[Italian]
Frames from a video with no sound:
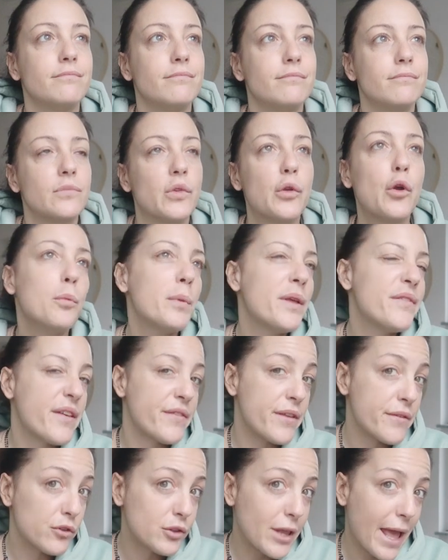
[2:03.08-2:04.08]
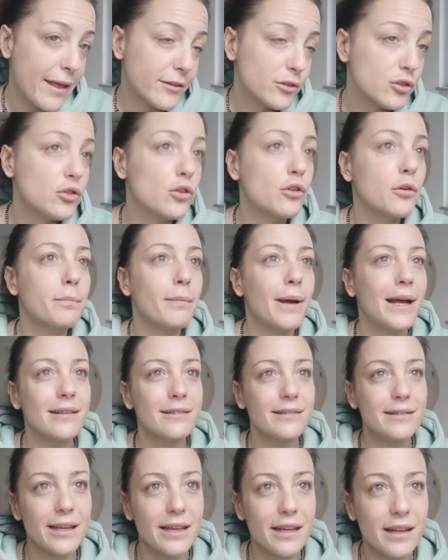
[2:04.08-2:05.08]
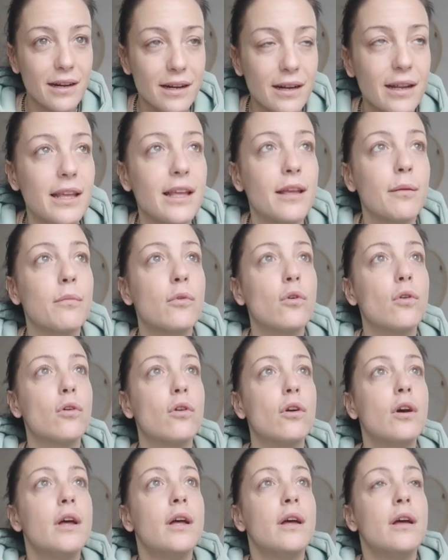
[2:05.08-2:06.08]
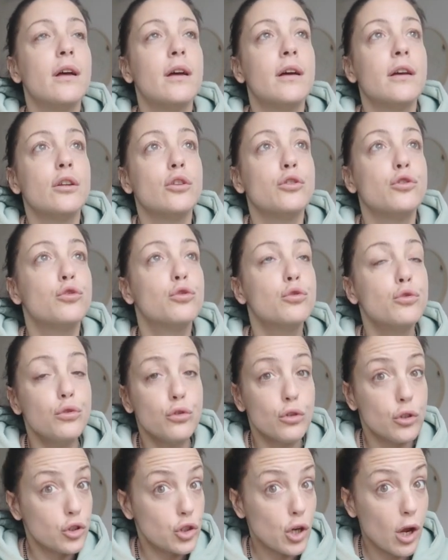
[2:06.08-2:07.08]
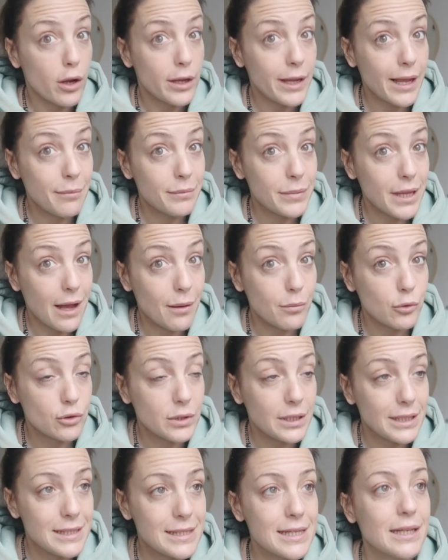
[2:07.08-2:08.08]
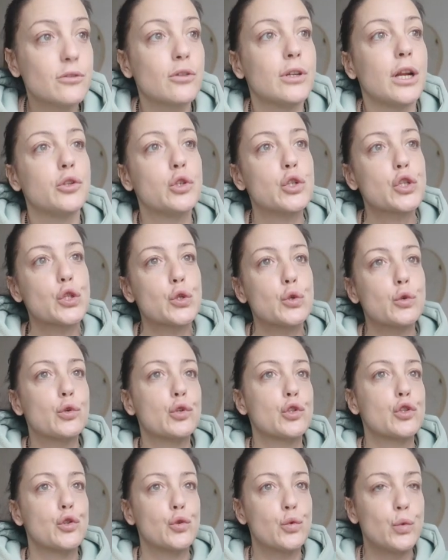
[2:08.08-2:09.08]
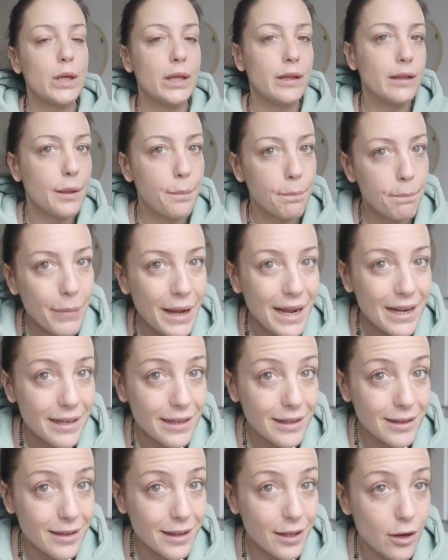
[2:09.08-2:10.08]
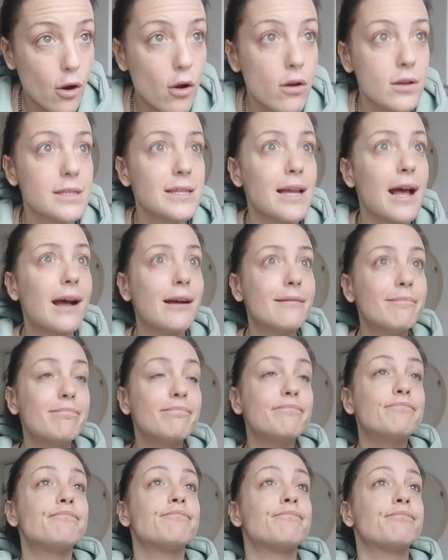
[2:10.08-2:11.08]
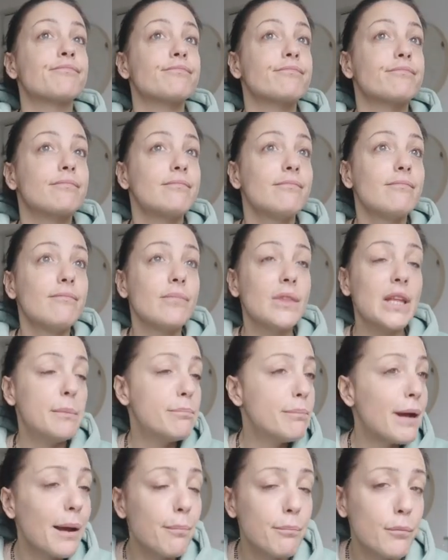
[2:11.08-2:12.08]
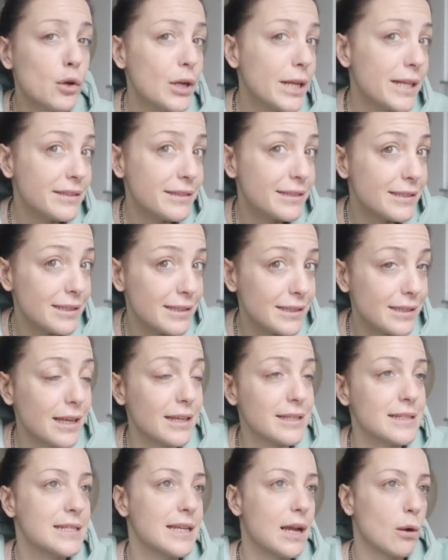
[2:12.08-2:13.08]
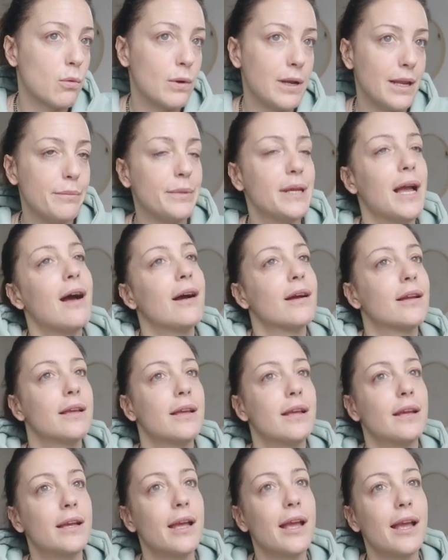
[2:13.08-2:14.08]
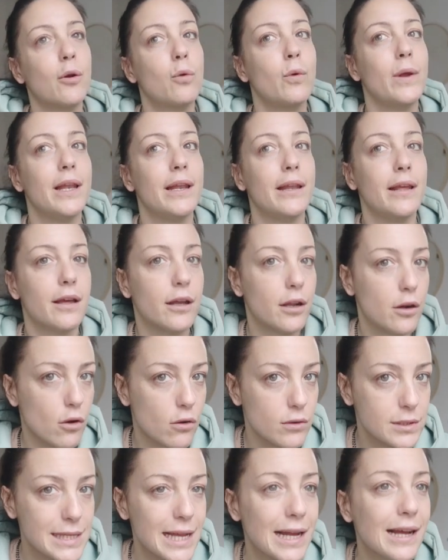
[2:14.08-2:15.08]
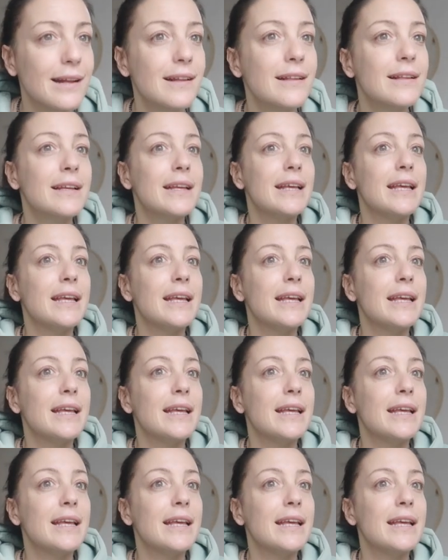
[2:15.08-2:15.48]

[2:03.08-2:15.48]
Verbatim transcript: mh, mm, come vi avevo detto manterremo tutto ciò che abbiamo utilizzato l'anno scorso quindi palline rosa bambolettine sia quelle bianche che quelle rosa